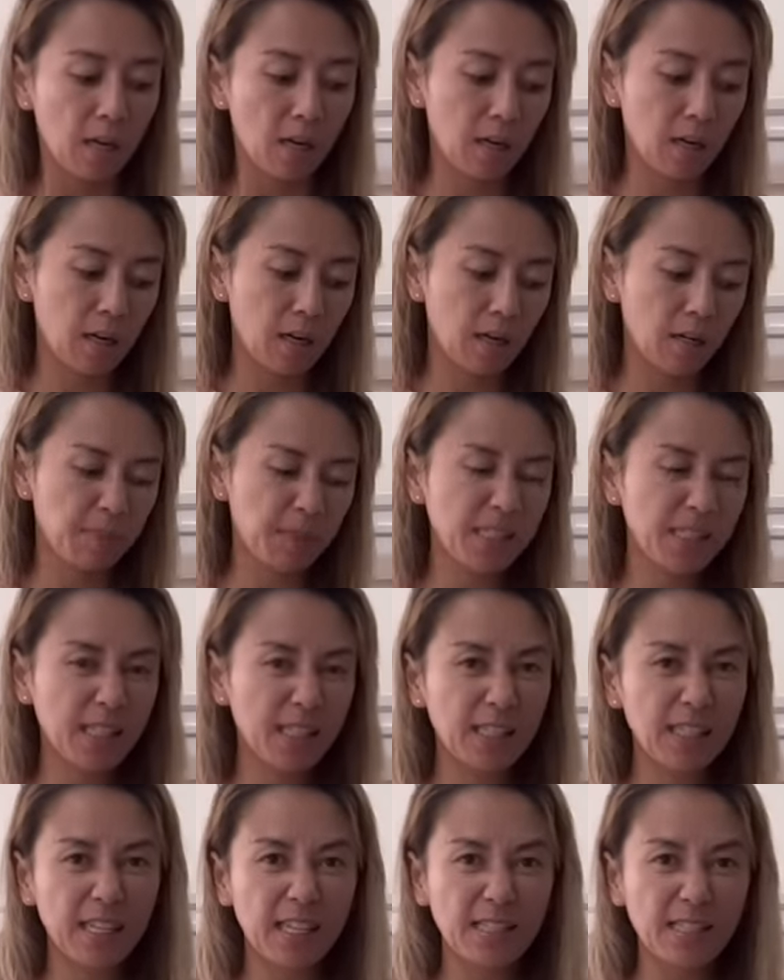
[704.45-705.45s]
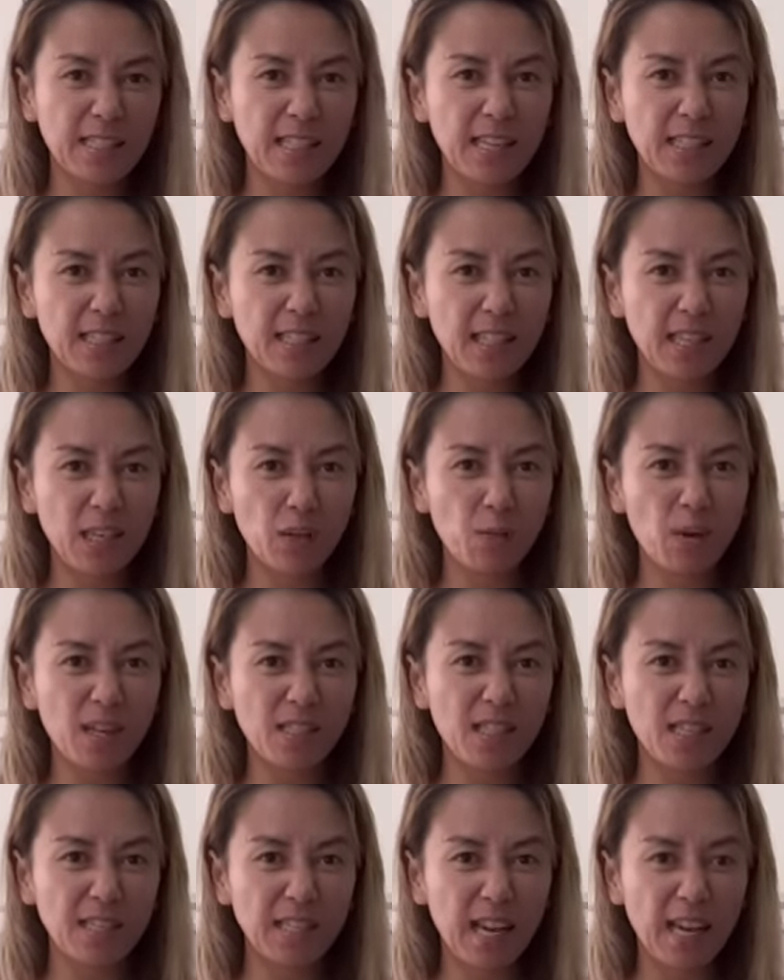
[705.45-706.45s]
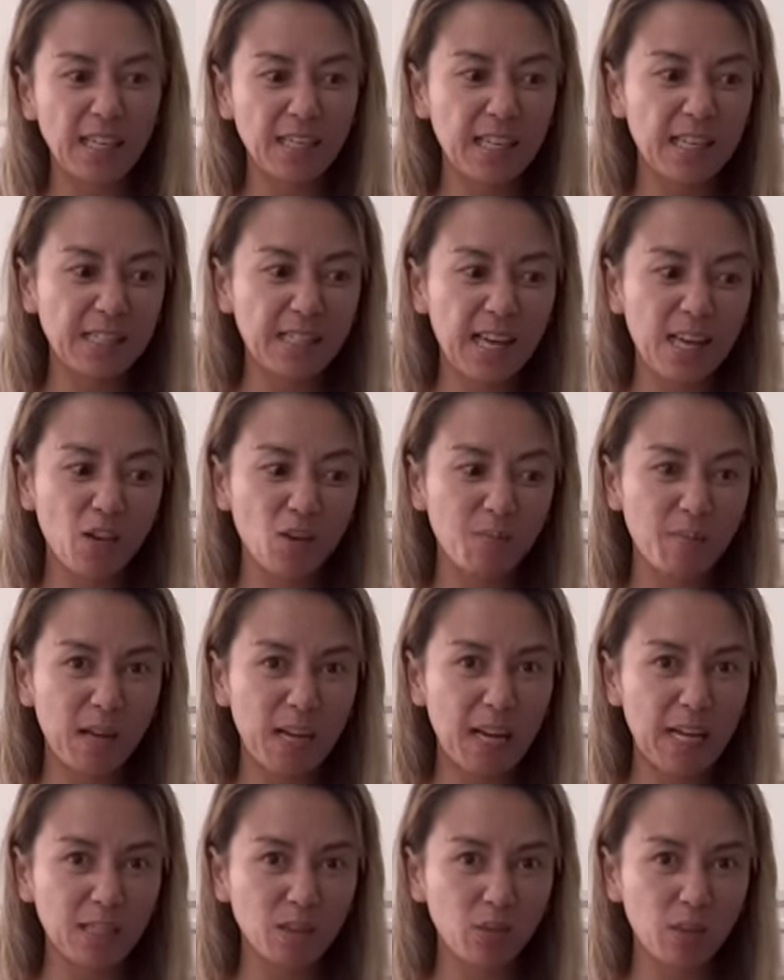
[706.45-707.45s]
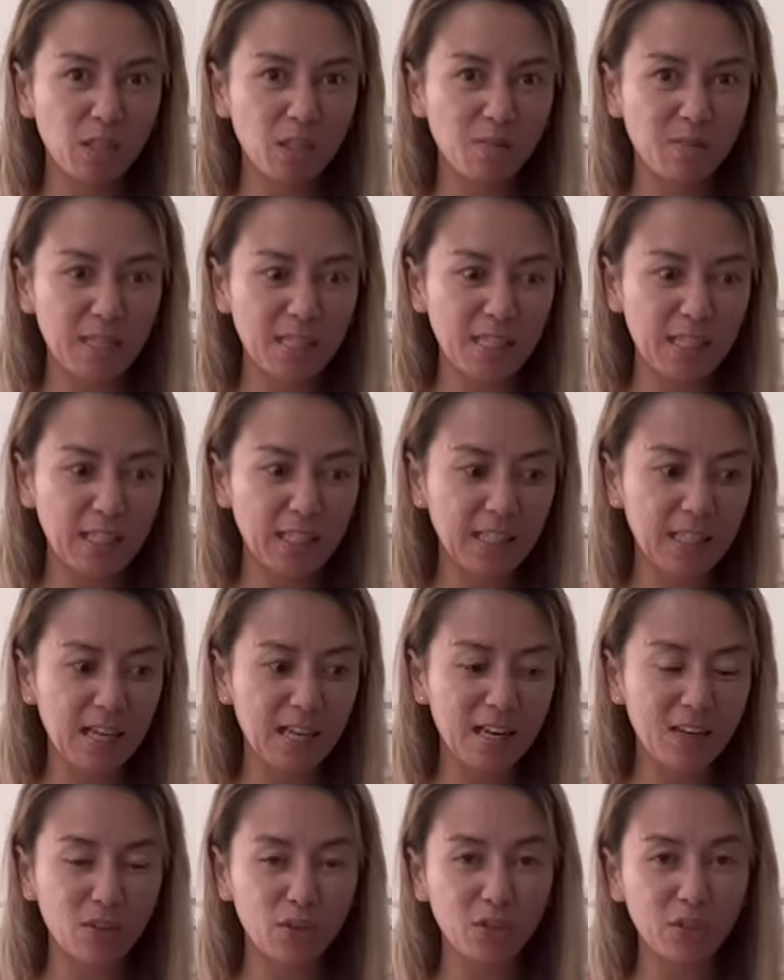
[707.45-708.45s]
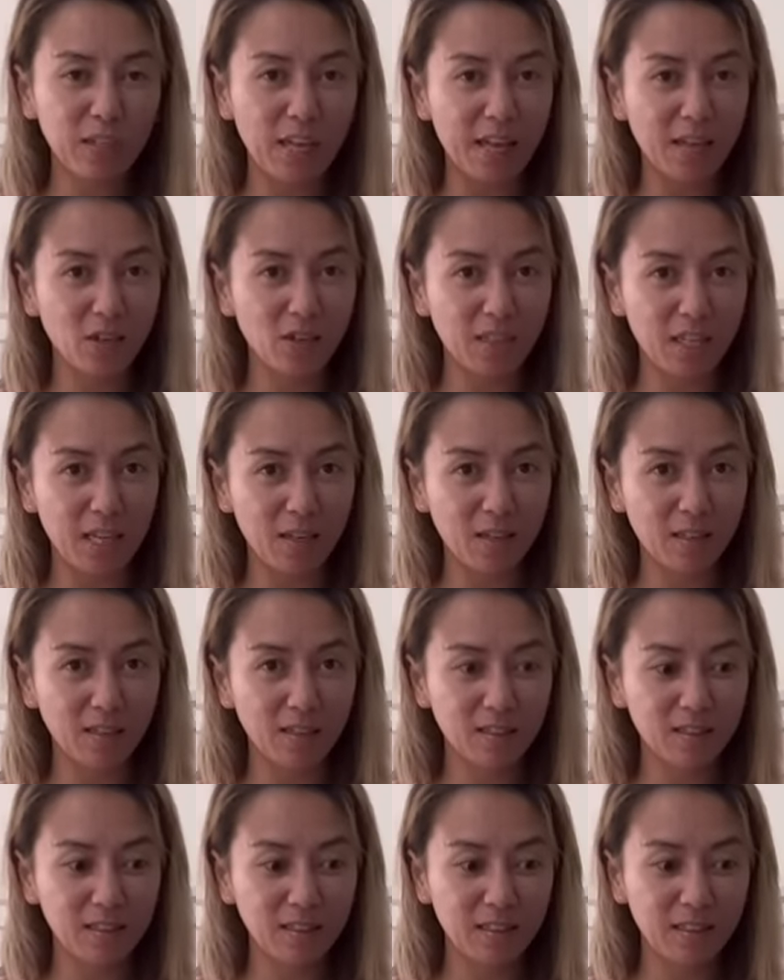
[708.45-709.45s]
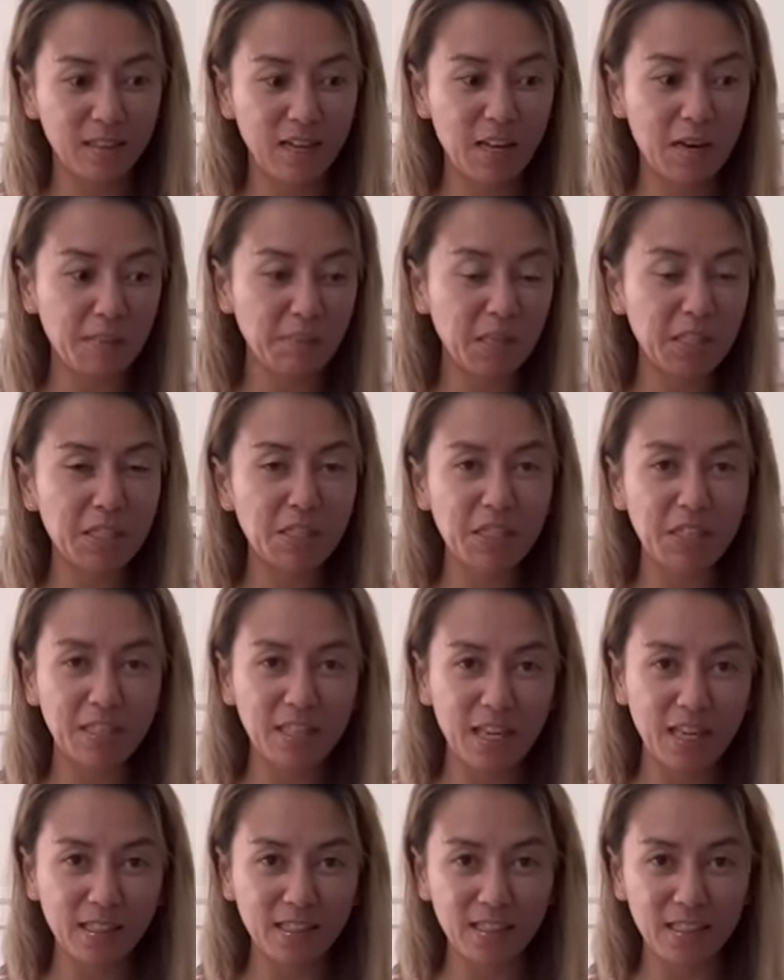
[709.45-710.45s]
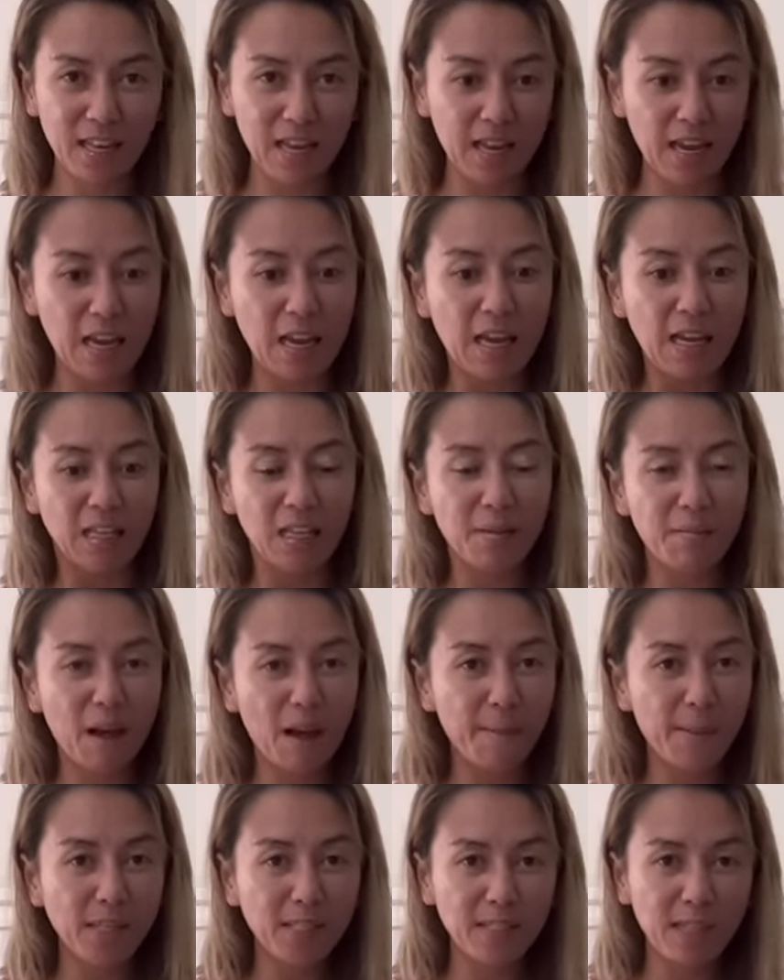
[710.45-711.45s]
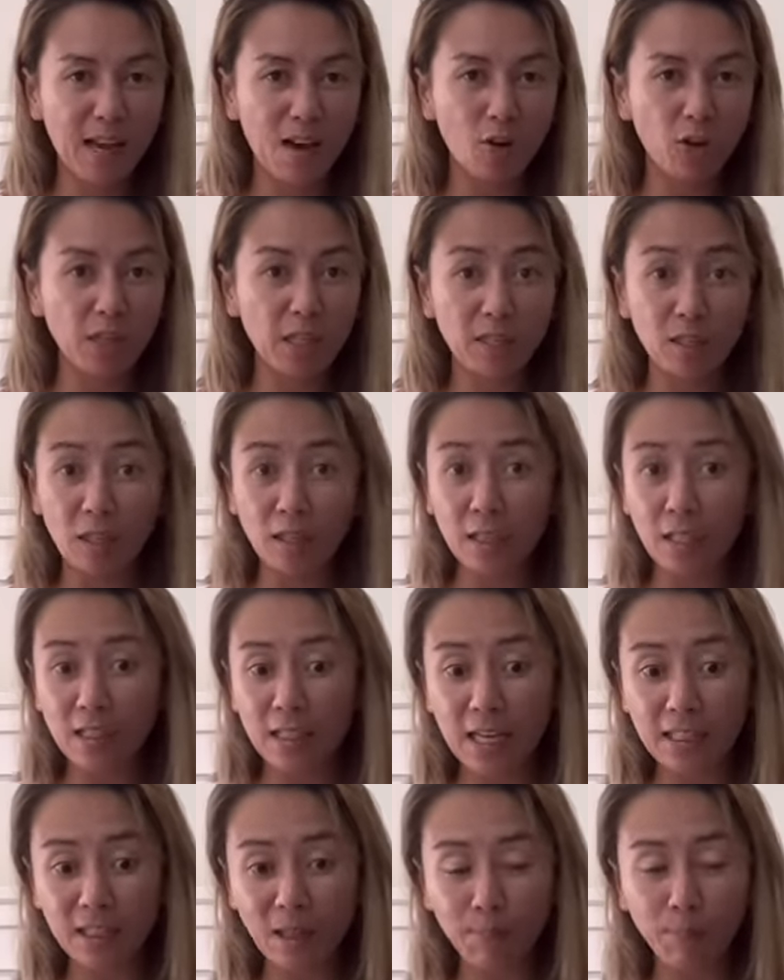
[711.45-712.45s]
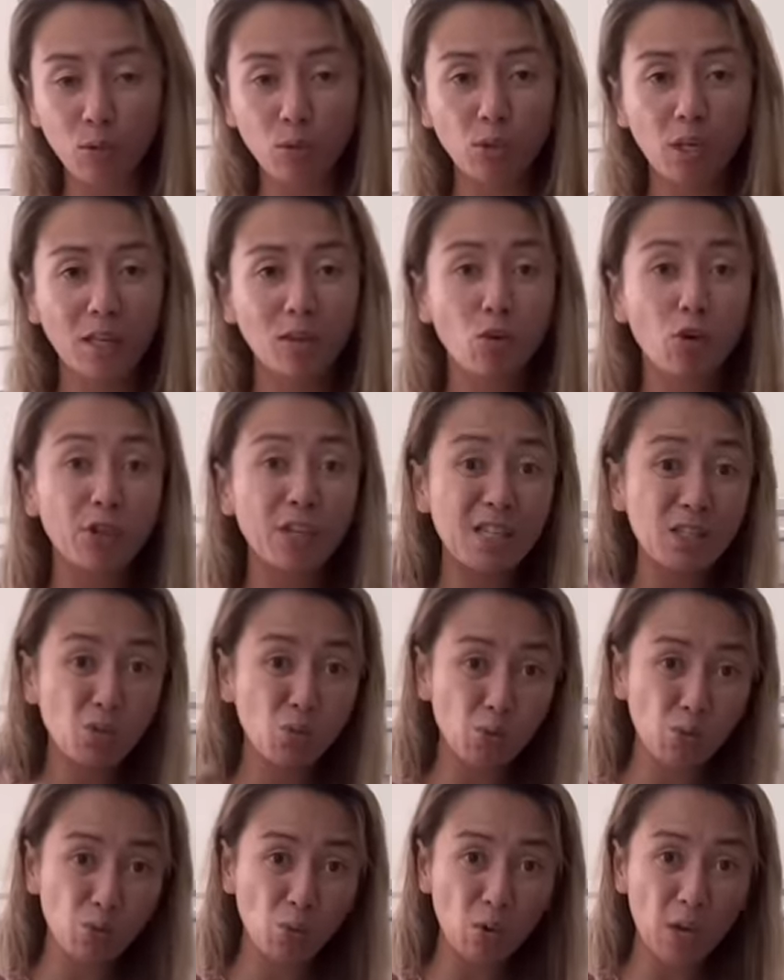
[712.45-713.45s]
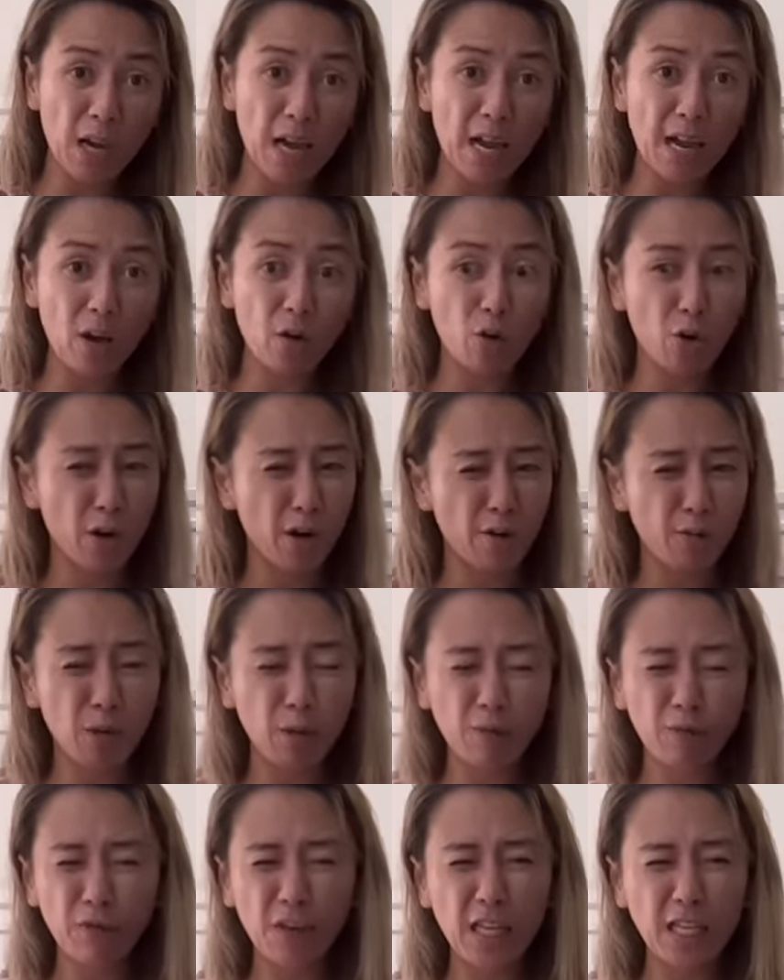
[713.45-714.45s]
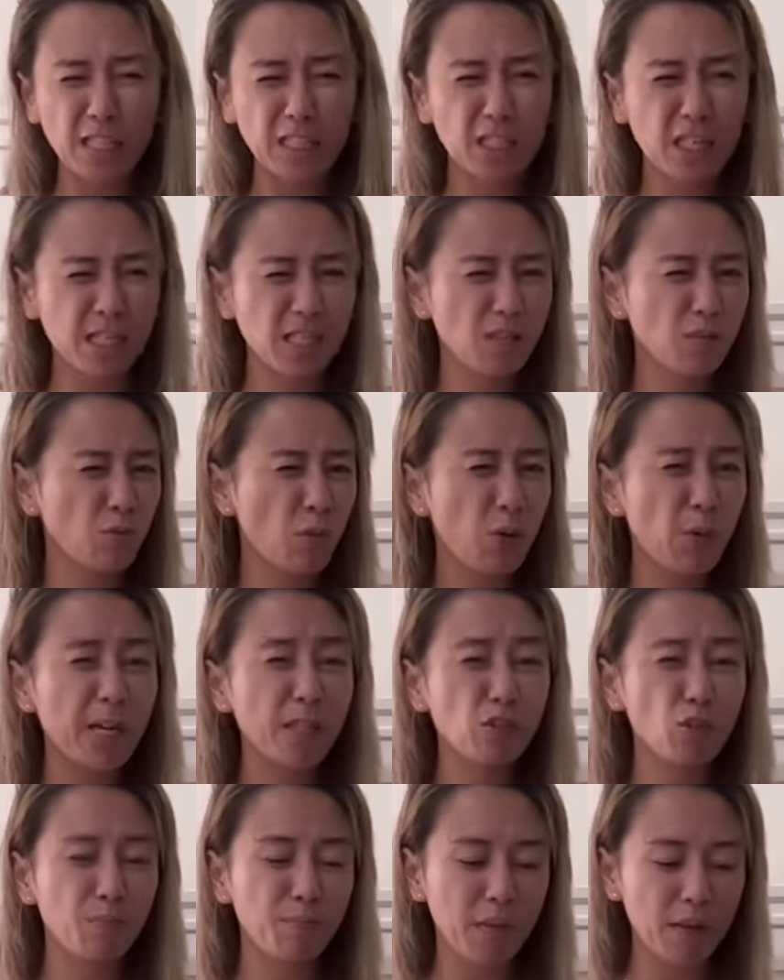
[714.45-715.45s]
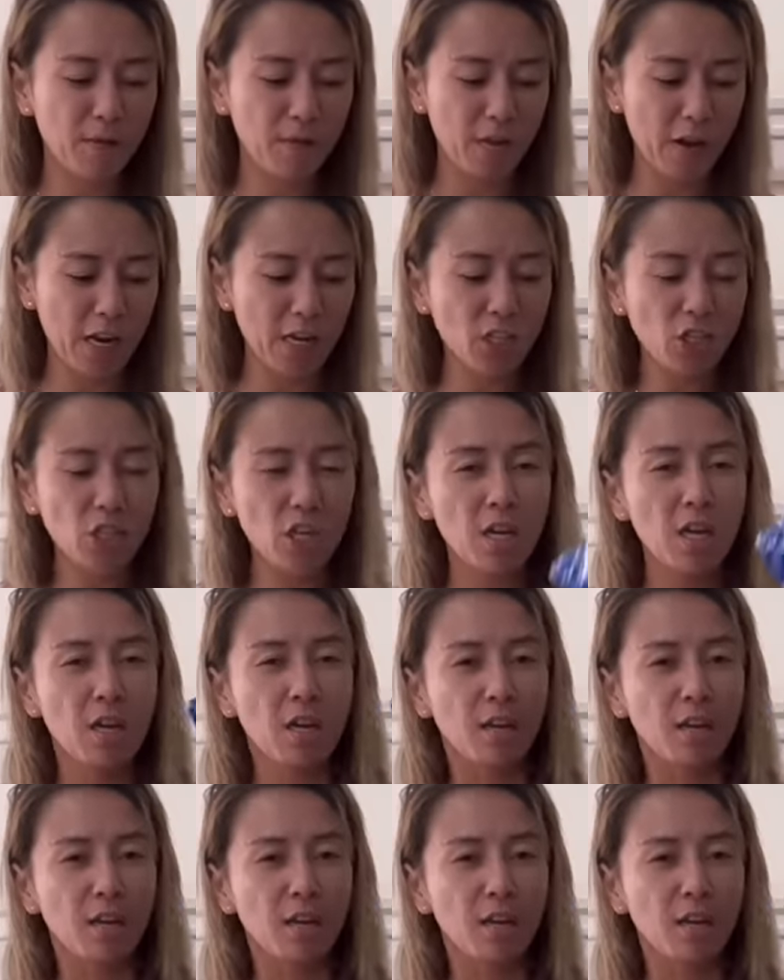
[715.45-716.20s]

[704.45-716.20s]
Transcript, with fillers: Uh, minsan hindi kasi natin naiiwasan kahit nga tayong mga adults minsan nagkakaroon tayo ng um, incident na nababasa or nat- natatapunan or nasusuka or we feel just we want to be fresh.